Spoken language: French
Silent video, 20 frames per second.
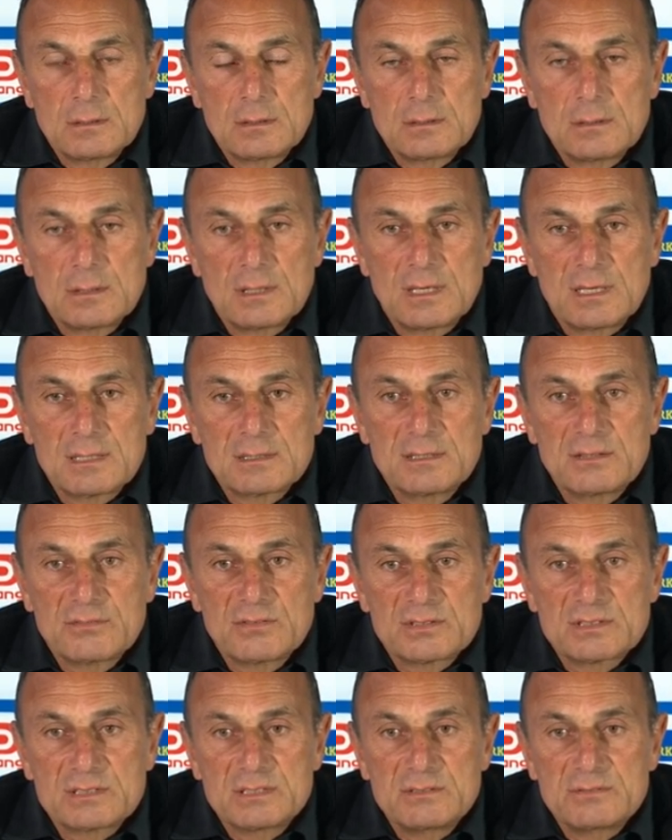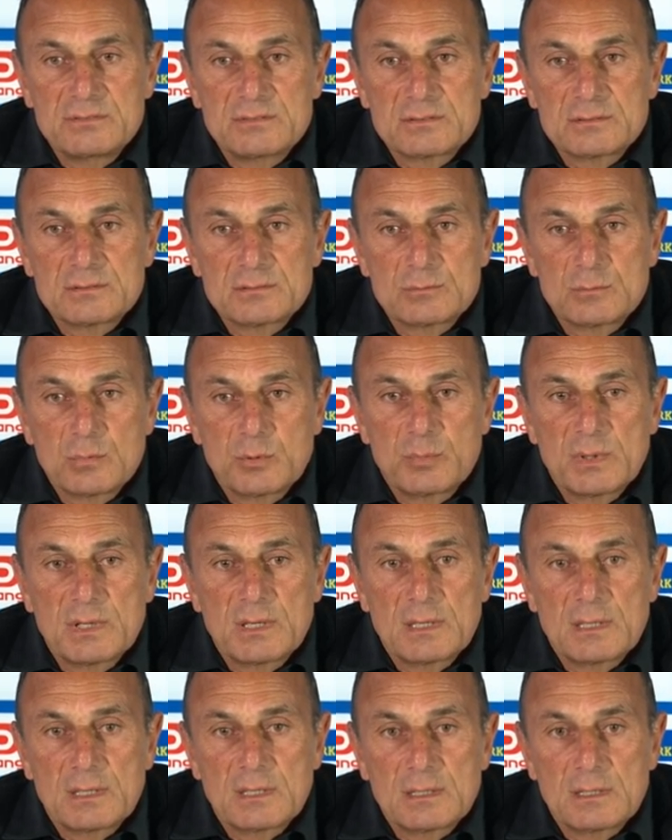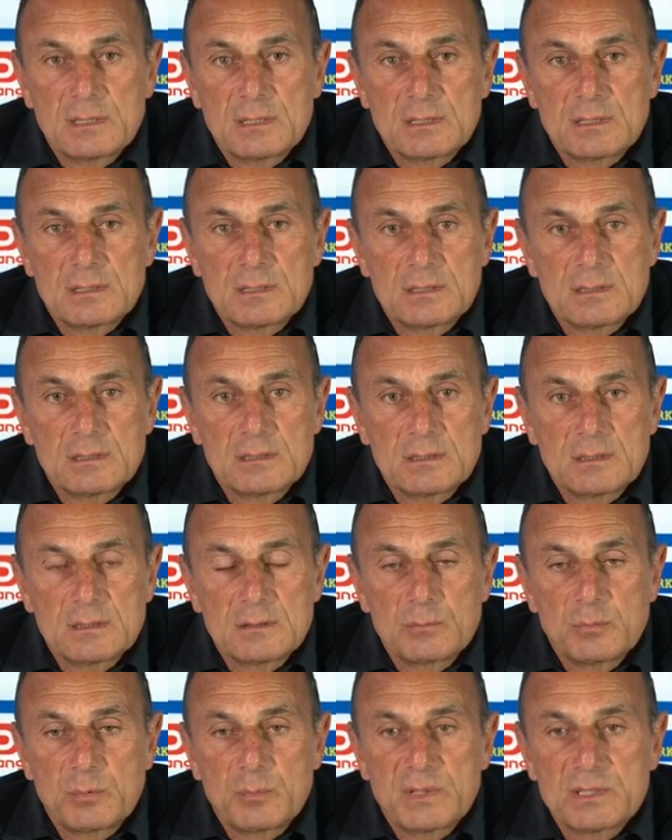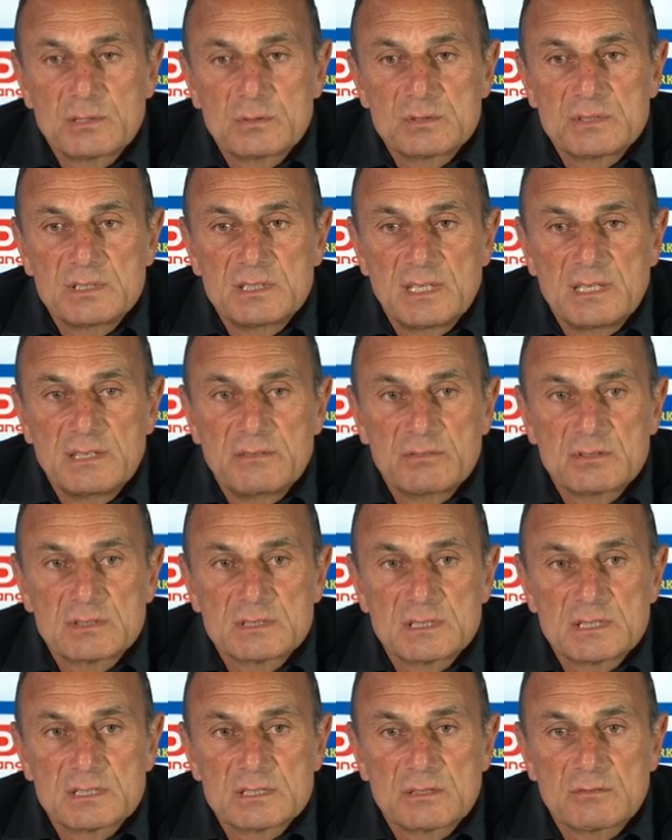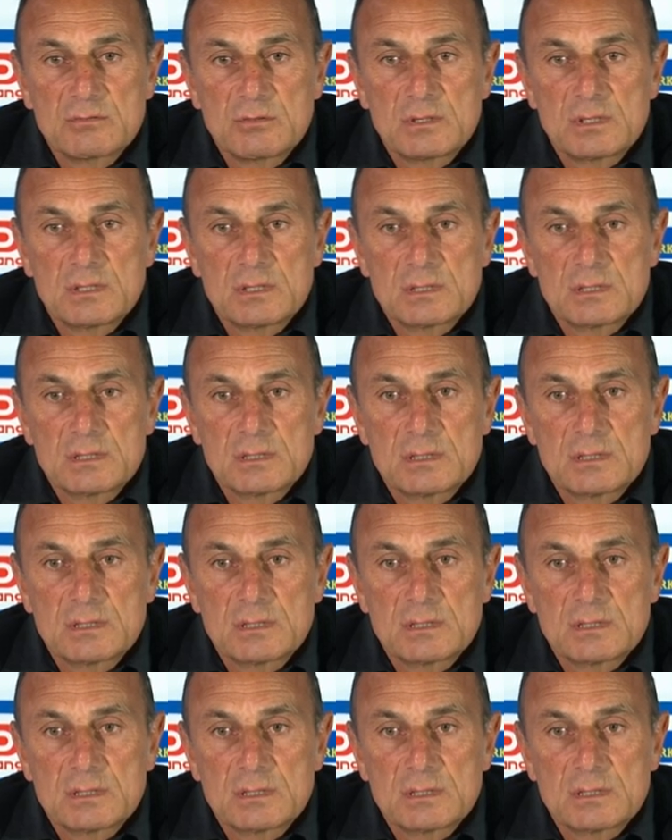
l'acte défensif. On ne peut pas, être aussi naïf que ça à chaque fois